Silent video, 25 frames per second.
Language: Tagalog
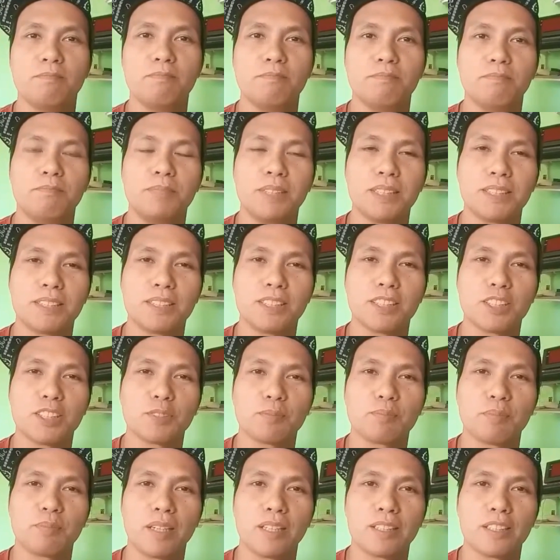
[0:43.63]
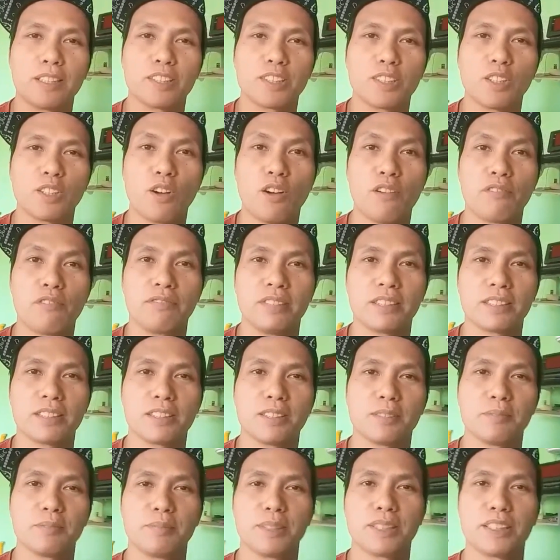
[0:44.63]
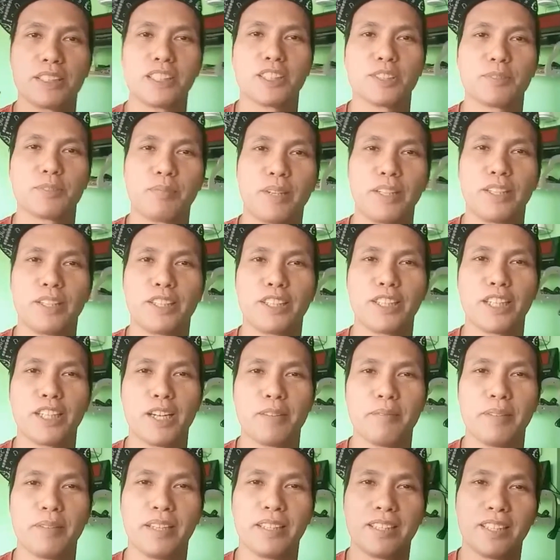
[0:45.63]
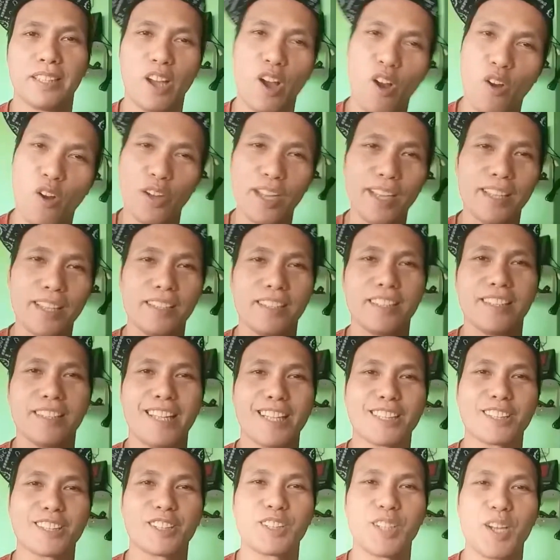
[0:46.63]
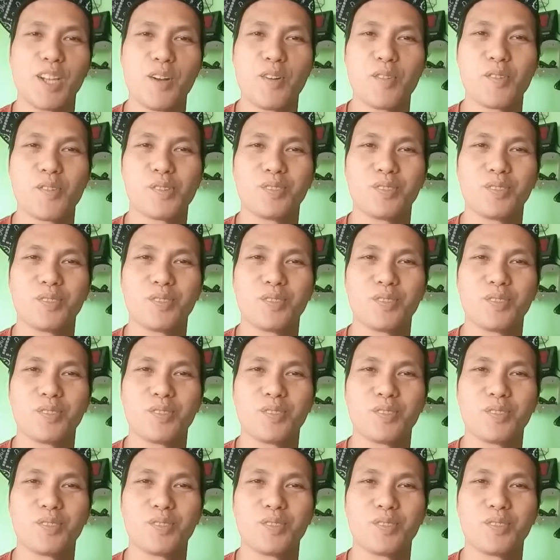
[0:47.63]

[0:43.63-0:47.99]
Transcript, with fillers: business partner, sa office ng business partner namin. Okay, let's go!